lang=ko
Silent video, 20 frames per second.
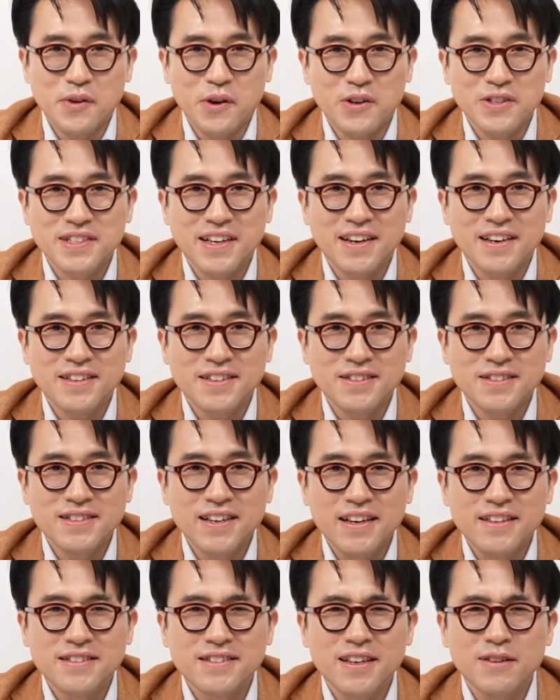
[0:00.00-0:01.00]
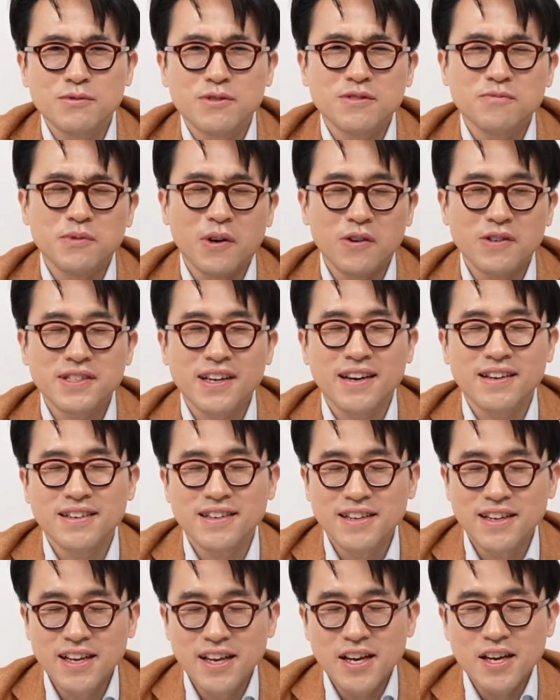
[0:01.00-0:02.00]
명상을 하는데 무슨
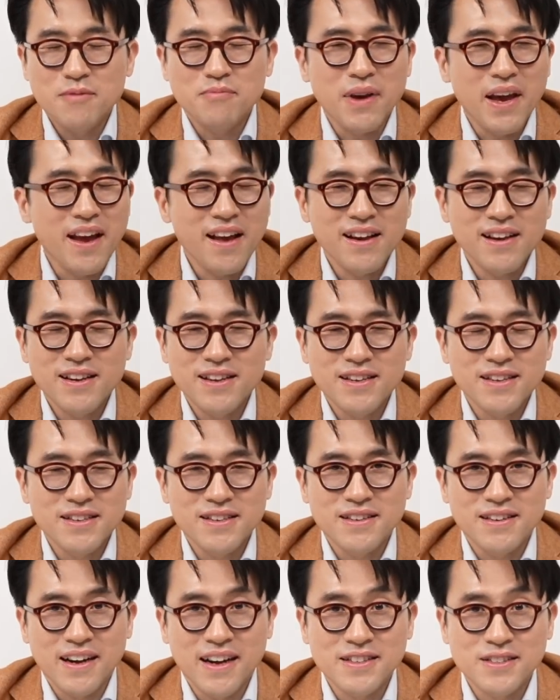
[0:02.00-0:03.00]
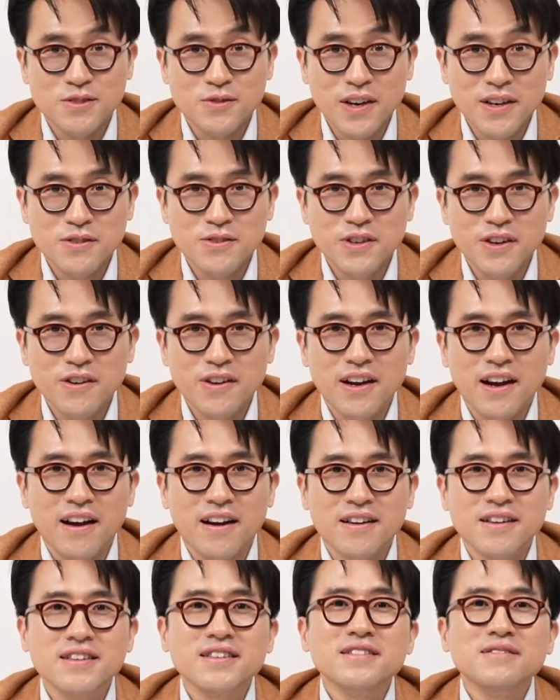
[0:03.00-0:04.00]
명상을 매일 하지도 않고요.
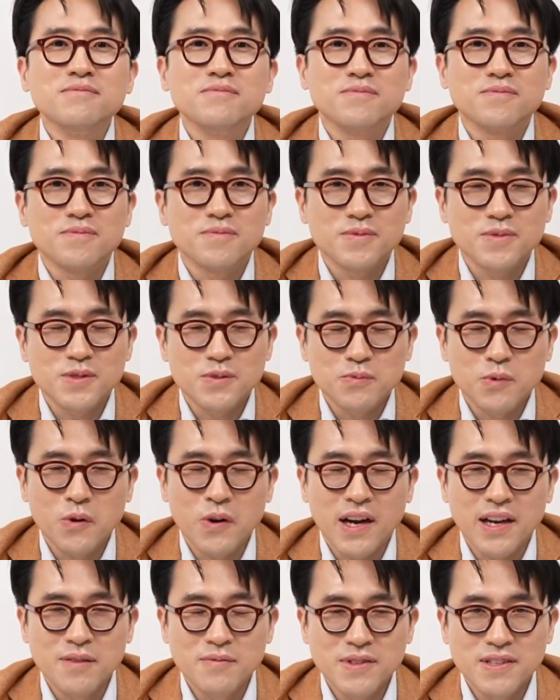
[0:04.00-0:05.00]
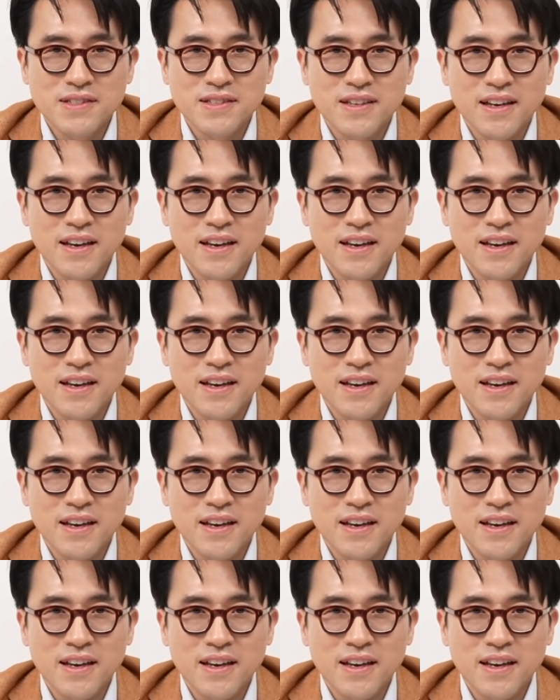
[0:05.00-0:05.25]
가끔 뭔가 힘들